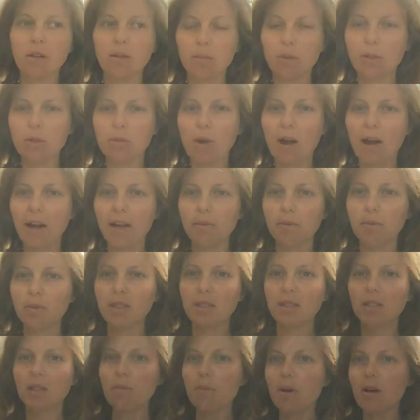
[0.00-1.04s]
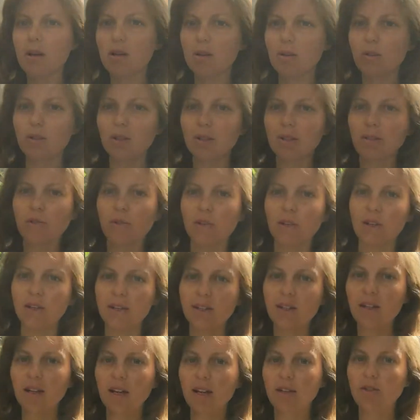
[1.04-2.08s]
mit nur einem Zimmer und das war
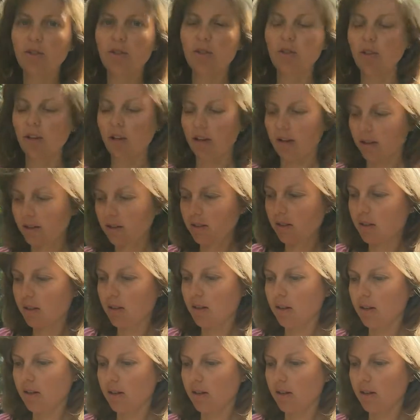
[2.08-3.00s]
echt anstrengend.